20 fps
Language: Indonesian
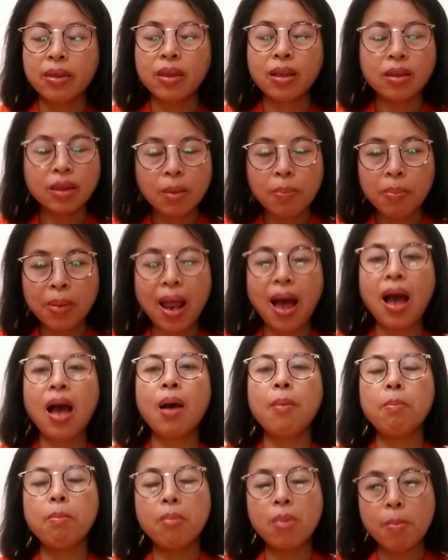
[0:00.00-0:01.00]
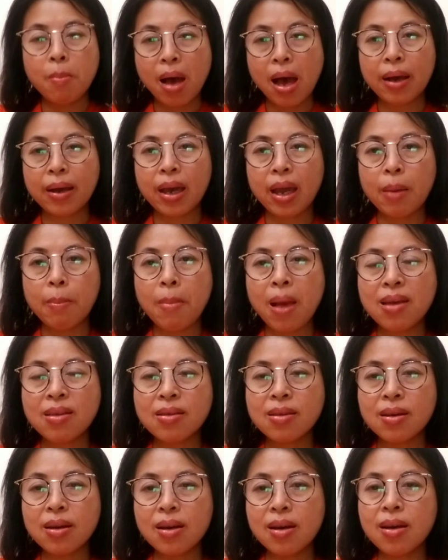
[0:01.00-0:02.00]
tetaplah memakai
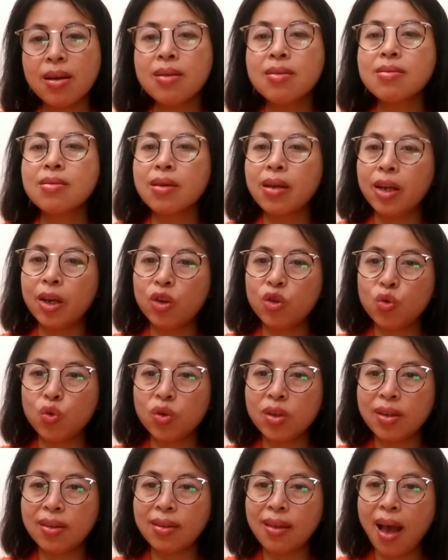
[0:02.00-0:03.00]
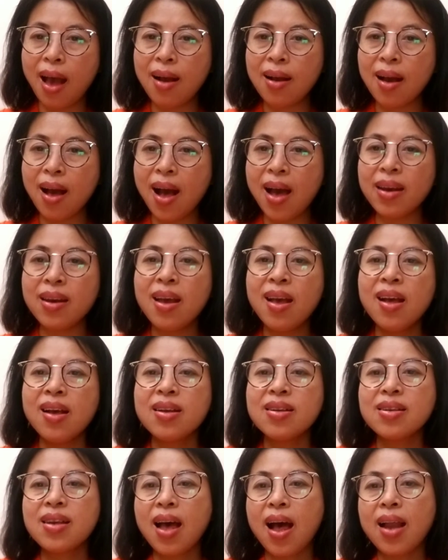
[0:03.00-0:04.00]
masker sering cuci tangan
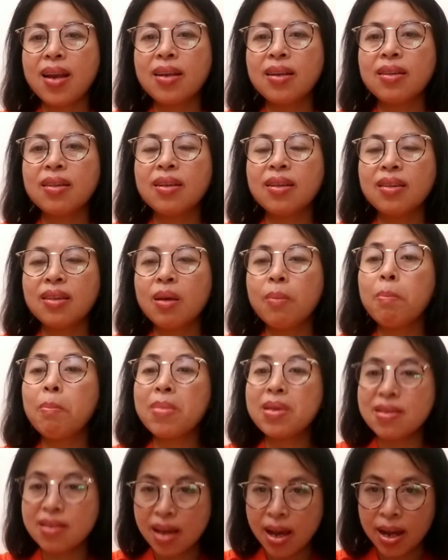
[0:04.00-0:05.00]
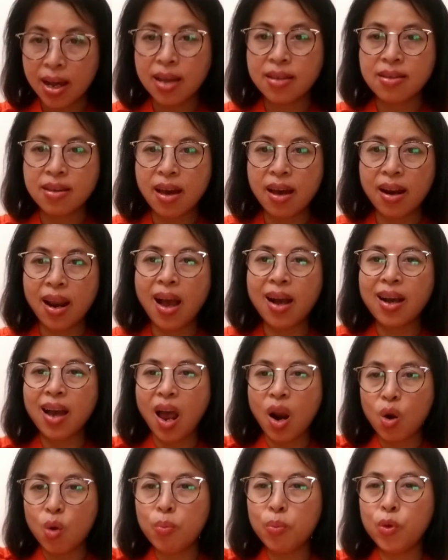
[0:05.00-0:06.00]
dan tetap menjaga jarak
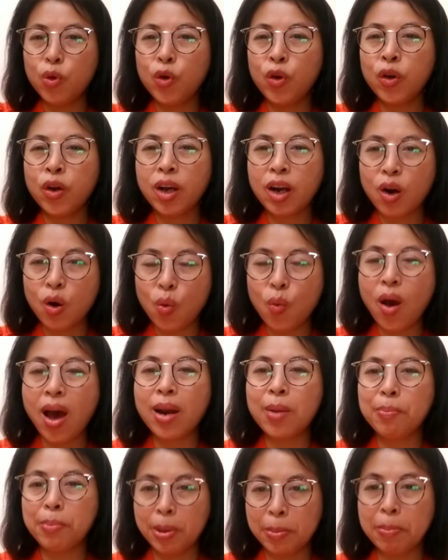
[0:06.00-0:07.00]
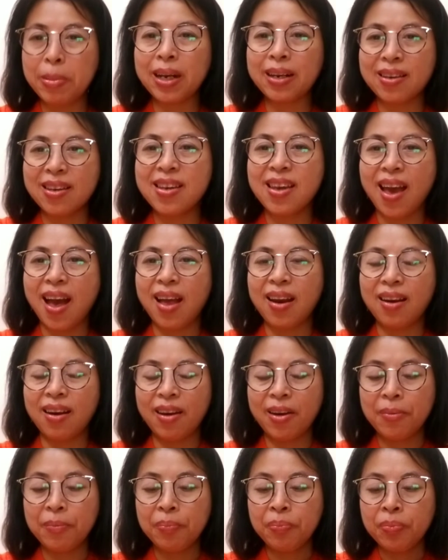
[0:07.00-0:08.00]
kalaupun keluar bepergian
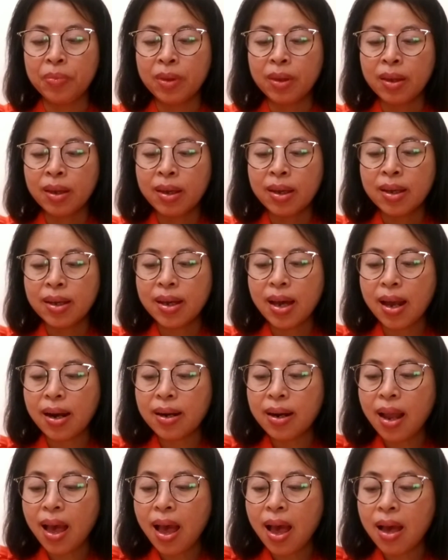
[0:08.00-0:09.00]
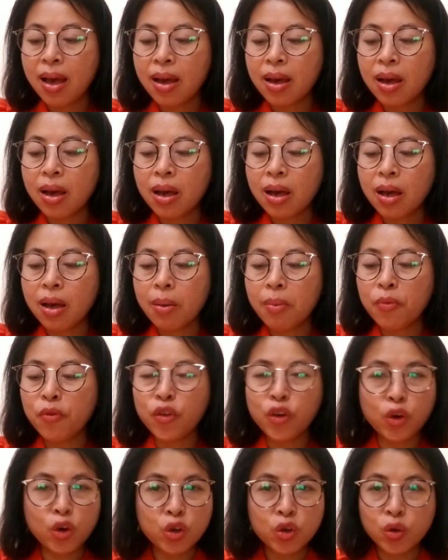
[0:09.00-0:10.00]
karena
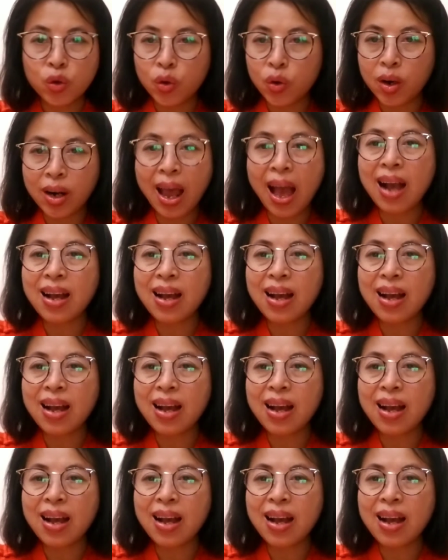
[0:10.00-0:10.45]
virus corona